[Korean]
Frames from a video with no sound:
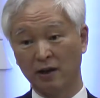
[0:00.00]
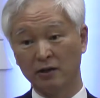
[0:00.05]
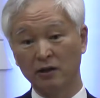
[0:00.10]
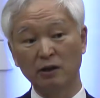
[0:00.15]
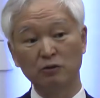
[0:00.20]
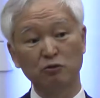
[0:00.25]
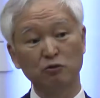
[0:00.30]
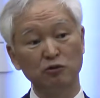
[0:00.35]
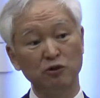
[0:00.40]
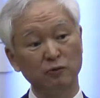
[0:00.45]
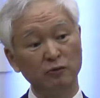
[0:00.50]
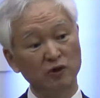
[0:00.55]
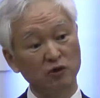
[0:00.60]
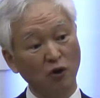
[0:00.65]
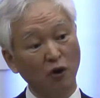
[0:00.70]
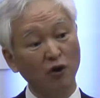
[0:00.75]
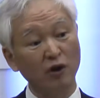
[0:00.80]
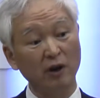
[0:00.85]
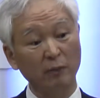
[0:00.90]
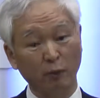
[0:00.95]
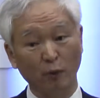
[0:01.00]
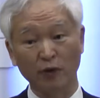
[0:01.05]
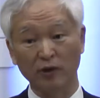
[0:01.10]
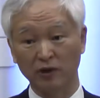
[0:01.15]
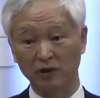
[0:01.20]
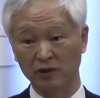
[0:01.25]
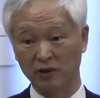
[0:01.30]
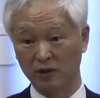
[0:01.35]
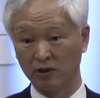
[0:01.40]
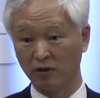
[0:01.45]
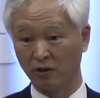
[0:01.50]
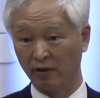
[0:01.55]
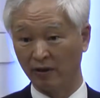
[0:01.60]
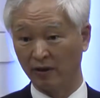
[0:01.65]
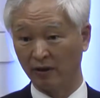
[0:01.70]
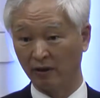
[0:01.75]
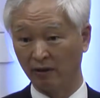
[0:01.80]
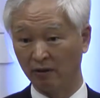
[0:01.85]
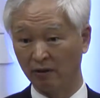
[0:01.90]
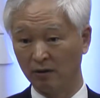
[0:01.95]
예수님이 선해 보이신
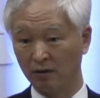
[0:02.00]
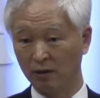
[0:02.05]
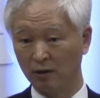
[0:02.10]
거예요.